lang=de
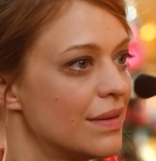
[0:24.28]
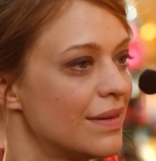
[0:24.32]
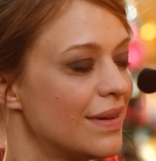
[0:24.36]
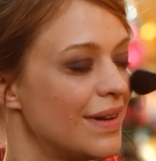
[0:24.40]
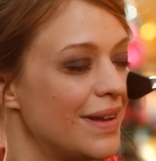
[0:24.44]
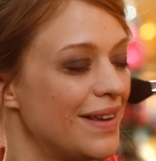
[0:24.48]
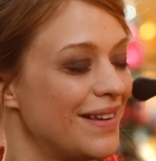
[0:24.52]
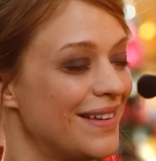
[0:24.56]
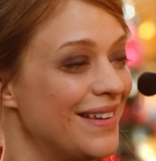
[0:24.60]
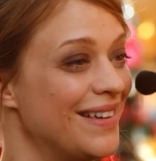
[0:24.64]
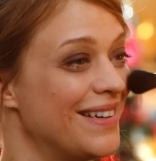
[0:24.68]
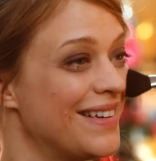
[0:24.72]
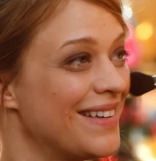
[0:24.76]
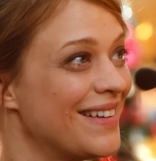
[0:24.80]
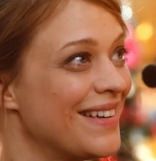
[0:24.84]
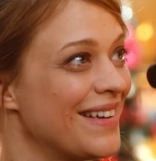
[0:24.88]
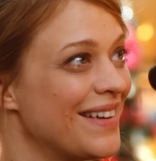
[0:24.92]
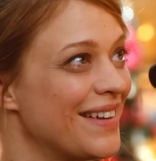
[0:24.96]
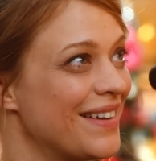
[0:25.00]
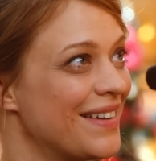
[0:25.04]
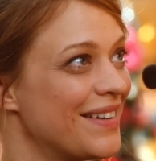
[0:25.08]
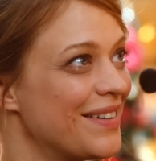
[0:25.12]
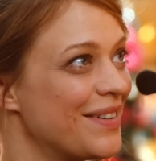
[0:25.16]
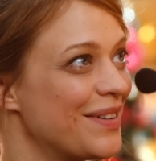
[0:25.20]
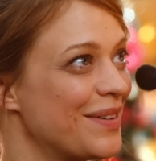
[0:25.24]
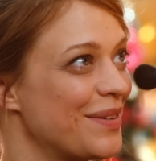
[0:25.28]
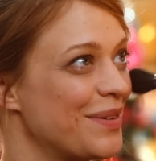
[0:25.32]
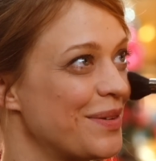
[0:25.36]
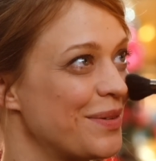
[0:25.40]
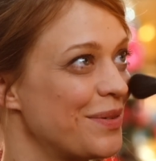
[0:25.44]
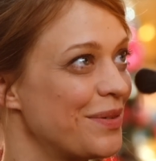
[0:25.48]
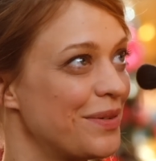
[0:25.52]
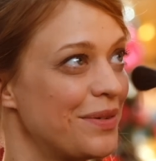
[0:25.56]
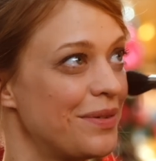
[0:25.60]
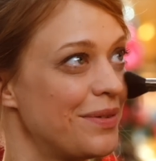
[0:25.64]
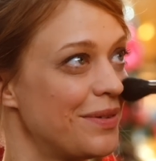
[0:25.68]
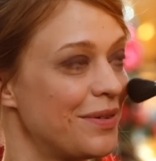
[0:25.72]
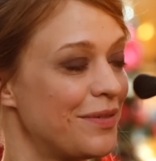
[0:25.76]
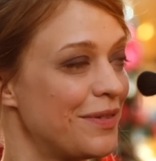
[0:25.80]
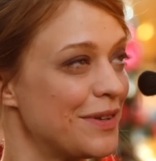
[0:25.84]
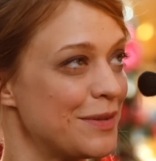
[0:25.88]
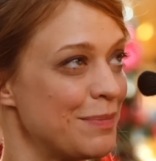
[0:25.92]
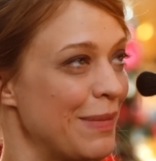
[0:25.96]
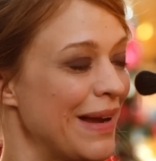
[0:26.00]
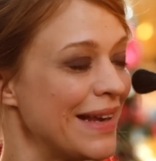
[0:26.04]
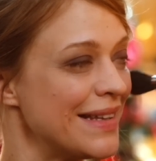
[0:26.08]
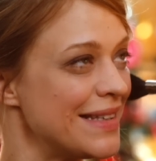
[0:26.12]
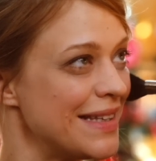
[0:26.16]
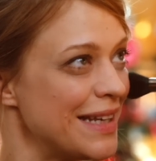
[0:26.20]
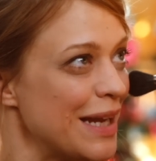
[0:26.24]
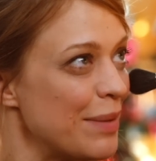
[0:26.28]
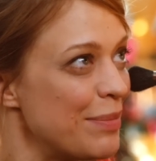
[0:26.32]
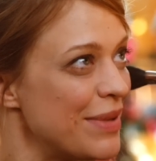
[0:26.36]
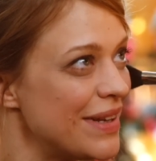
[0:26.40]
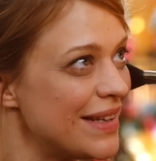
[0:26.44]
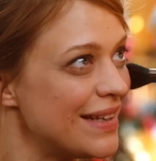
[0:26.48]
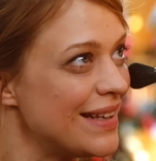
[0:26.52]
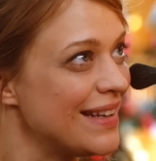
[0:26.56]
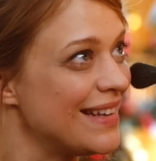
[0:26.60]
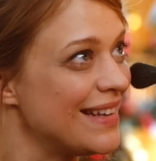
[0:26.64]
Äh, und was meinen Sie damit?